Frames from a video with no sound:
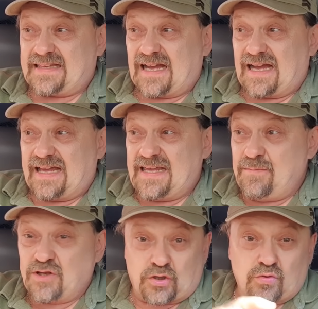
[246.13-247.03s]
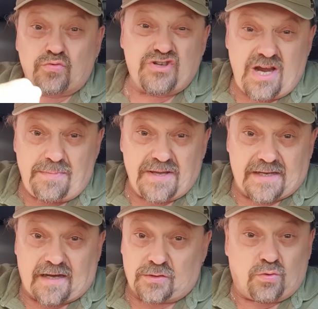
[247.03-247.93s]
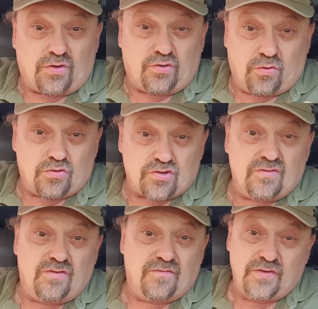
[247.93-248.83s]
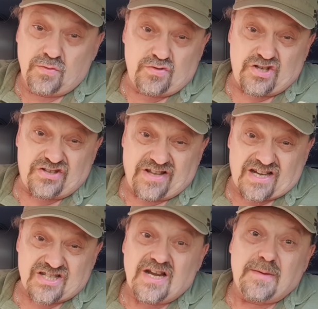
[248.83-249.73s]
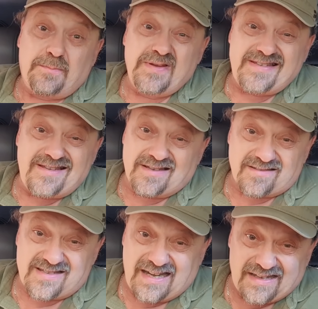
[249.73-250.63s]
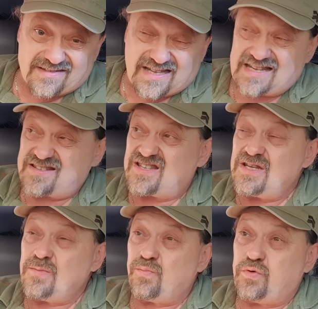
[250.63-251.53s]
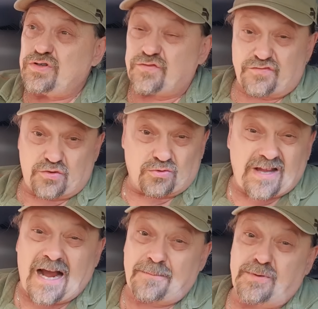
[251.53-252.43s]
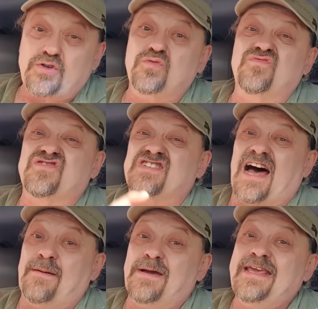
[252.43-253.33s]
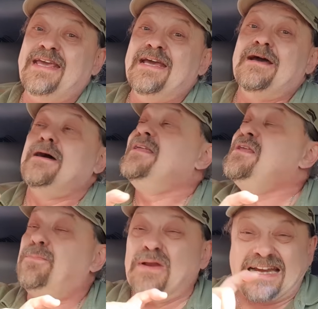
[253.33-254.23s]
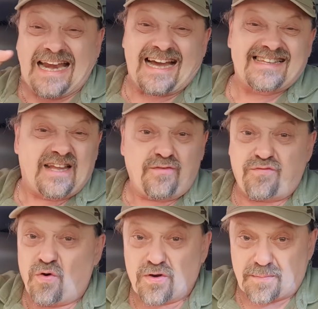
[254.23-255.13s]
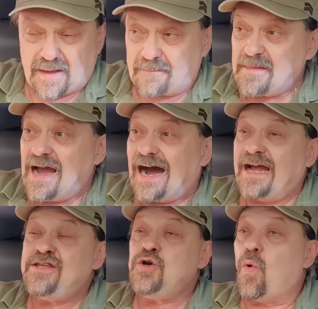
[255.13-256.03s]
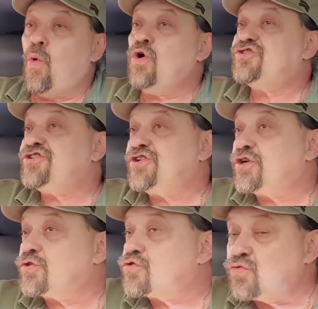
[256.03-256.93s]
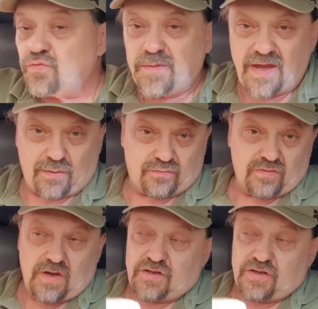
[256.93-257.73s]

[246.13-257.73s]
это именно тот учебник, который должен выучить наш президент Зеленский. С ним будет все так, причем в самой неприглядной форме. Они очень хорошо умеют.